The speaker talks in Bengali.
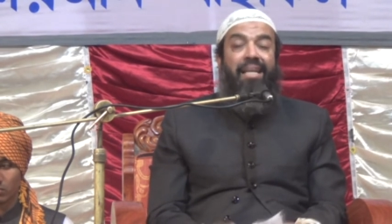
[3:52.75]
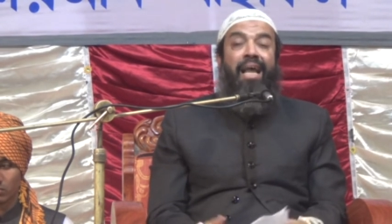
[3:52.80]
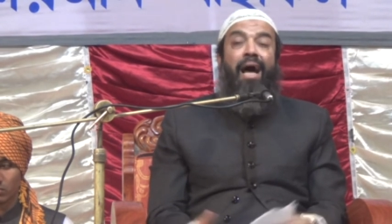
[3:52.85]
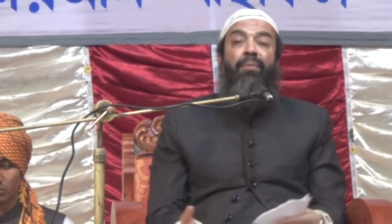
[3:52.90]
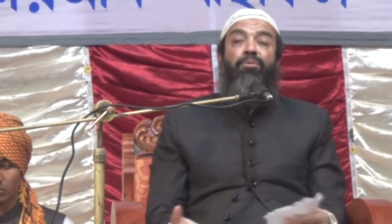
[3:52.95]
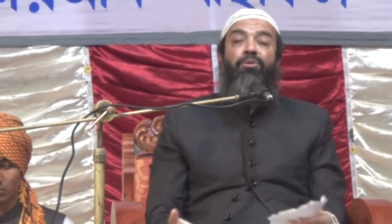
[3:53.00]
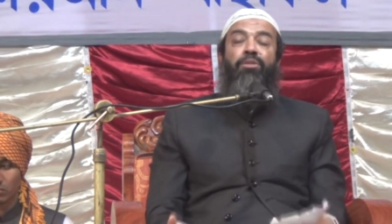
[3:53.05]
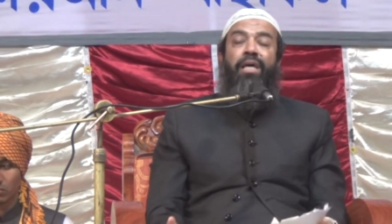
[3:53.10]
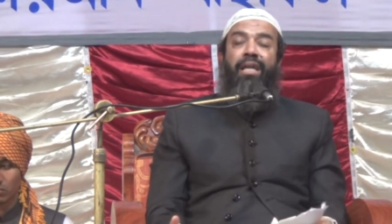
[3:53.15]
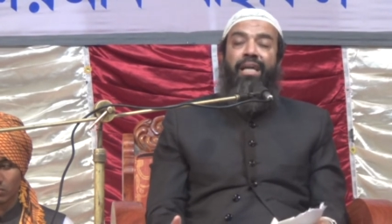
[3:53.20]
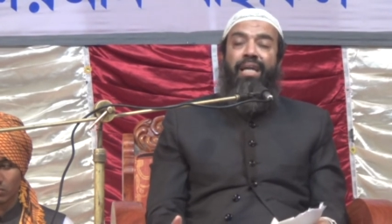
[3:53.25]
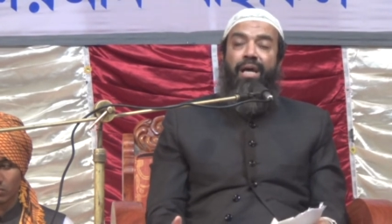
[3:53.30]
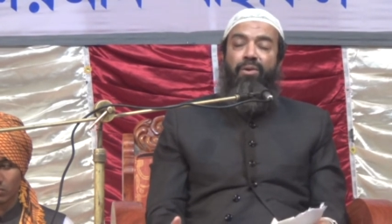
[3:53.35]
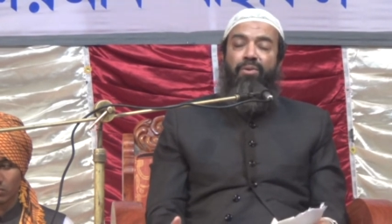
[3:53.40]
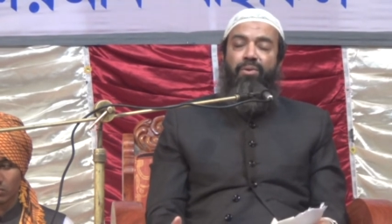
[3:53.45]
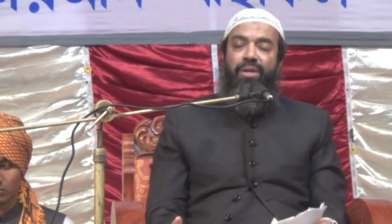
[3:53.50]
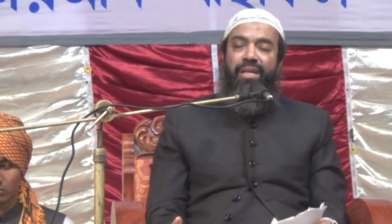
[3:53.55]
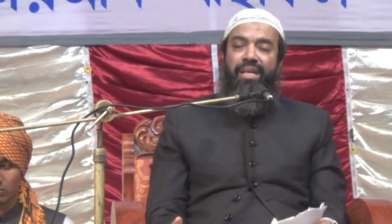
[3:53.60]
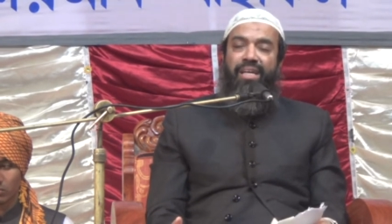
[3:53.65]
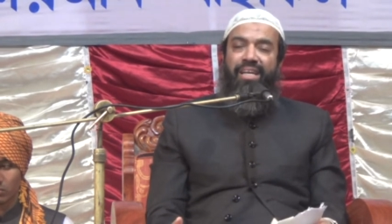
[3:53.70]
না বোঝার
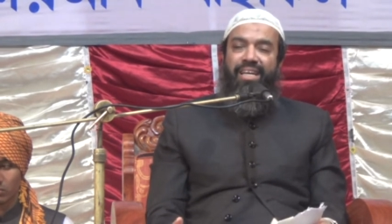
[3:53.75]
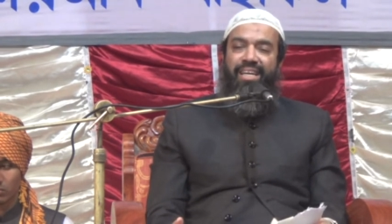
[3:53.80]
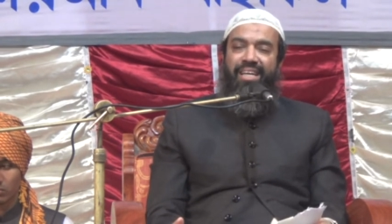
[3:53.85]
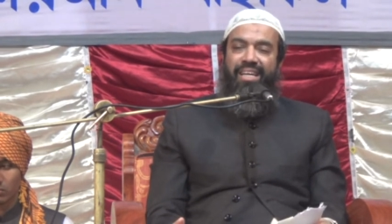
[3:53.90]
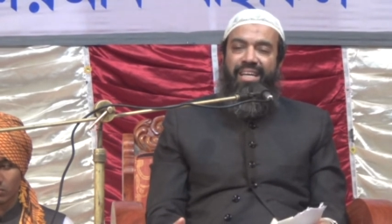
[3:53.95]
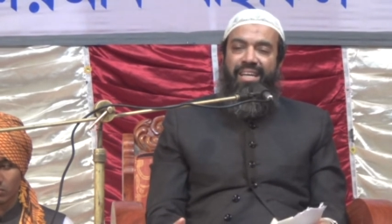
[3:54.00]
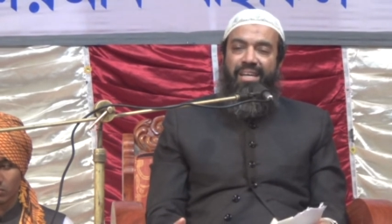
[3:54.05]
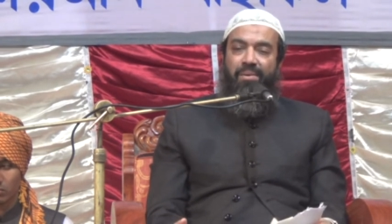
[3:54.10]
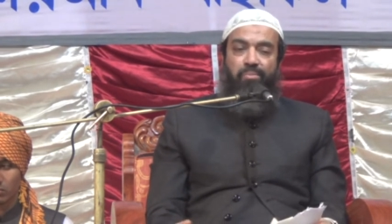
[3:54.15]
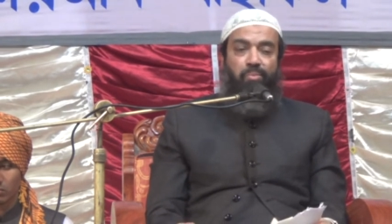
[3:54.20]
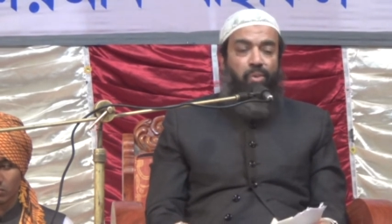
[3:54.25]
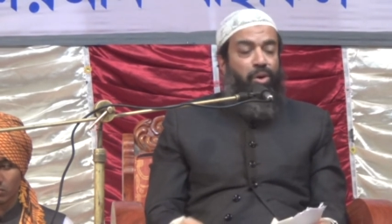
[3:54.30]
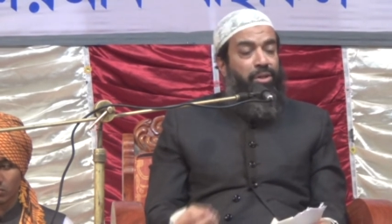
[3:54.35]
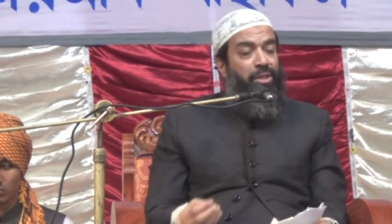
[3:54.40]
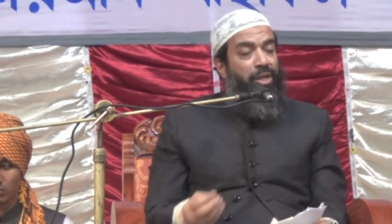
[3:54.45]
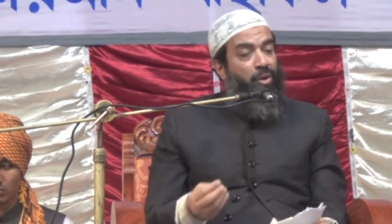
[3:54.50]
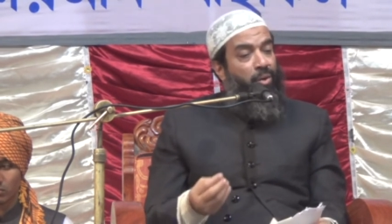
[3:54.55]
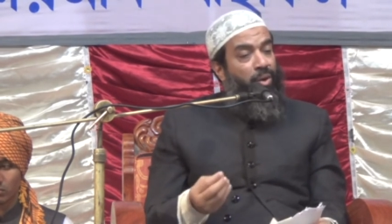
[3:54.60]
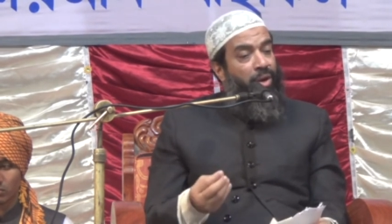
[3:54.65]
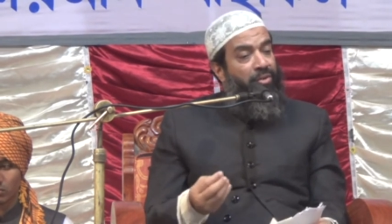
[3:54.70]
কারণে
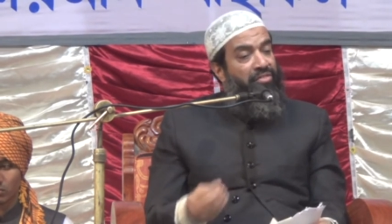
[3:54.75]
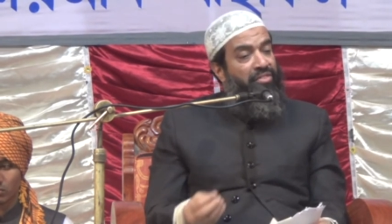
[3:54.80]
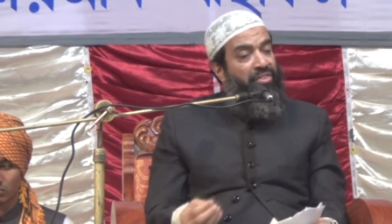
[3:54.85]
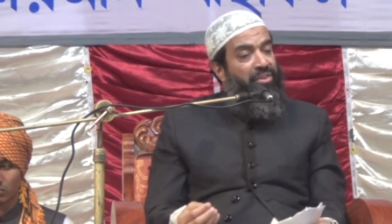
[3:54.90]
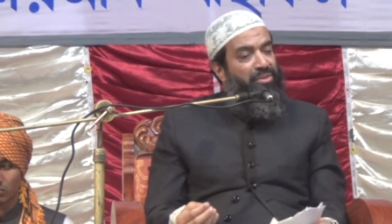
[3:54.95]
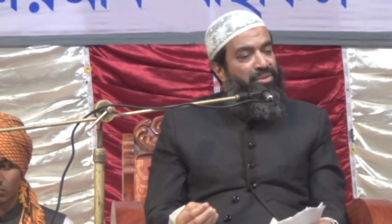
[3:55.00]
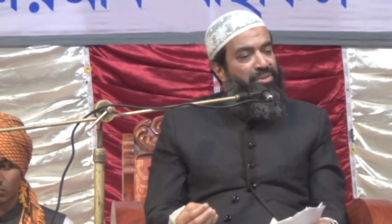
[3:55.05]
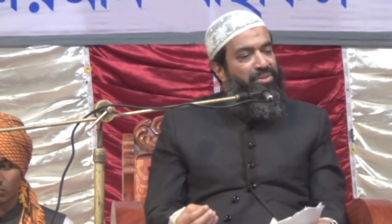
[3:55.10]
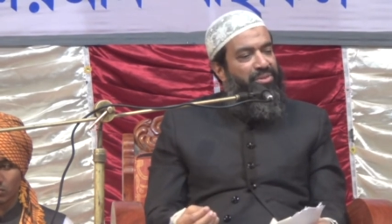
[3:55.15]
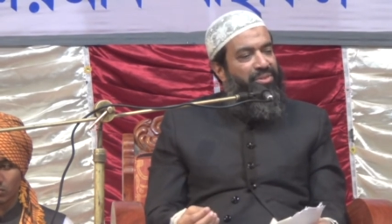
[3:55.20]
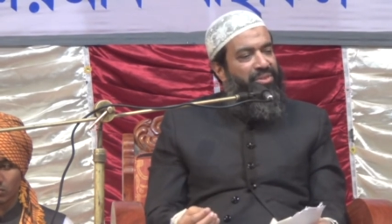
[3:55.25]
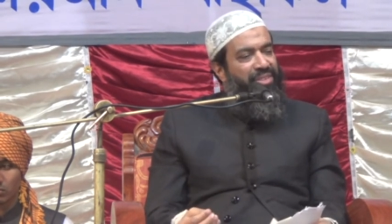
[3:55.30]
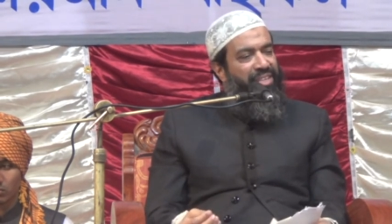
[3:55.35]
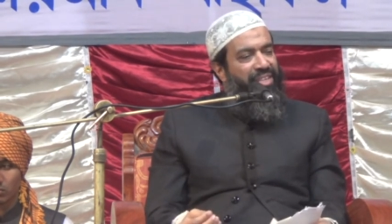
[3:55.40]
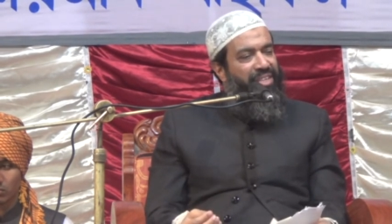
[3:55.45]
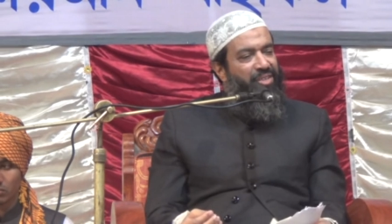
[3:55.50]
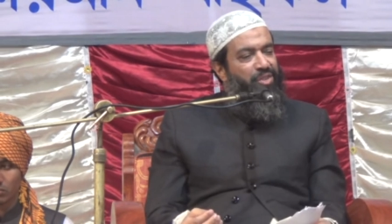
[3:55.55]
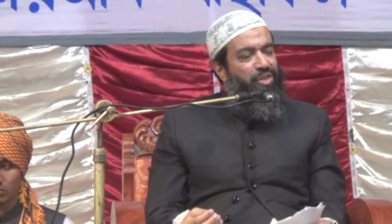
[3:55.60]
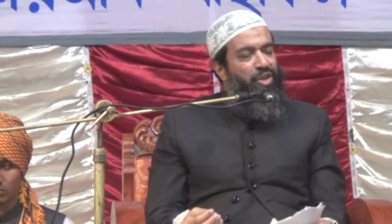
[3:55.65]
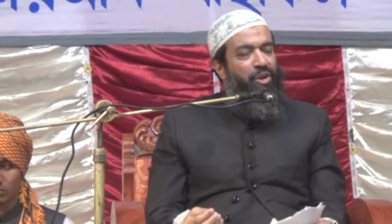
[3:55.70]
পর্দা করা ফরজ
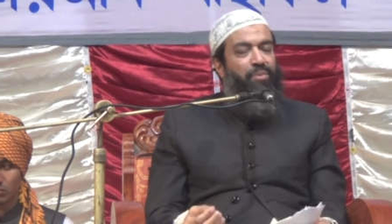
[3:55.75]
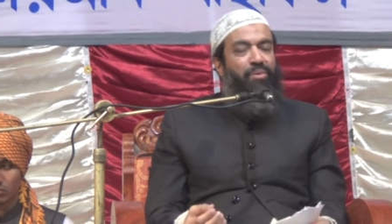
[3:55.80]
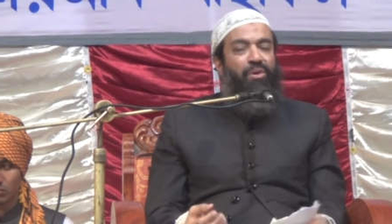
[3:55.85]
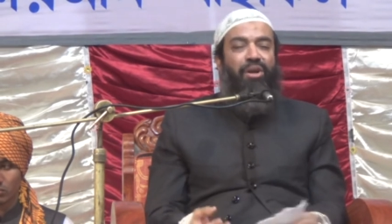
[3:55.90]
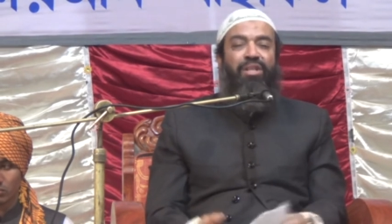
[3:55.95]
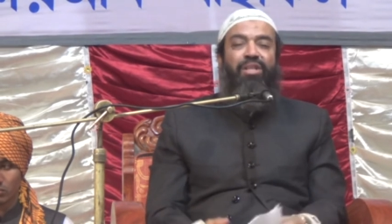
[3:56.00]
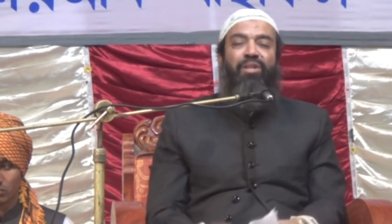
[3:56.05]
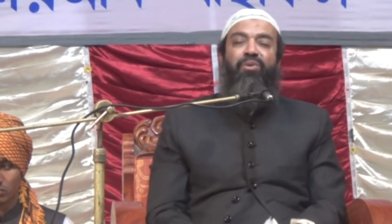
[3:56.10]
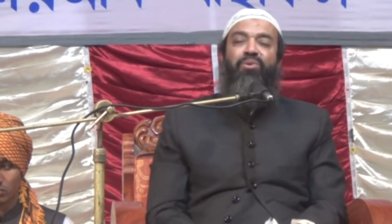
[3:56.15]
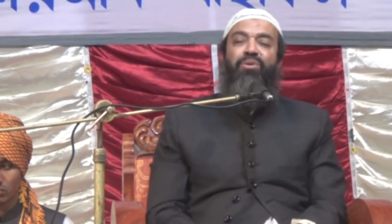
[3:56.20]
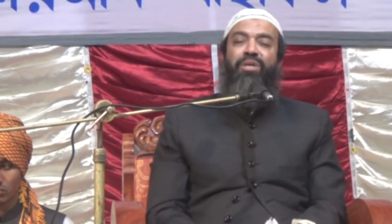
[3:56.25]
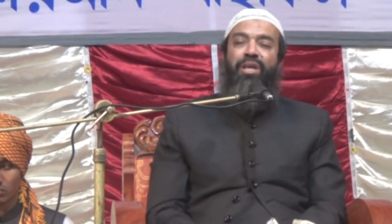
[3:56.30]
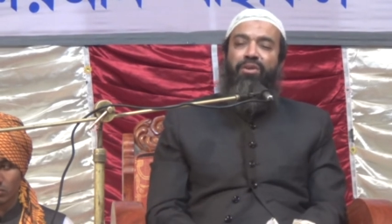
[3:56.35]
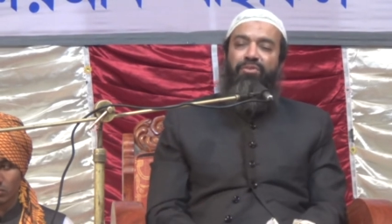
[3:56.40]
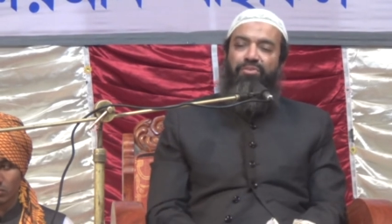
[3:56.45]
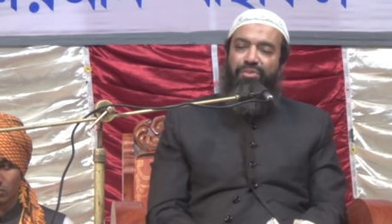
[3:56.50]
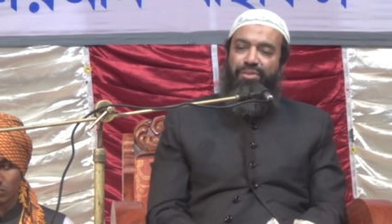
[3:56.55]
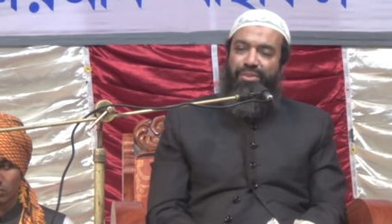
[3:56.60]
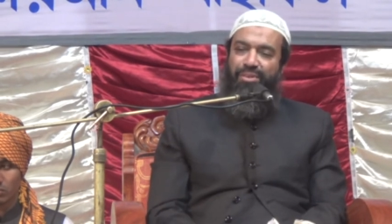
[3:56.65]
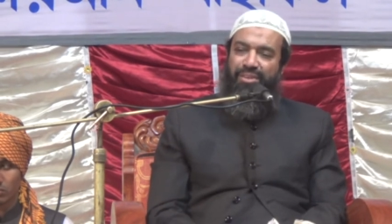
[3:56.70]
সবরতে রোজা
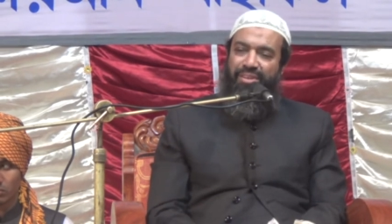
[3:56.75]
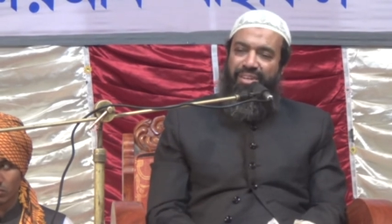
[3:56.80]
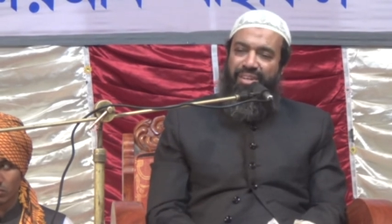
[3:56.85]
নফল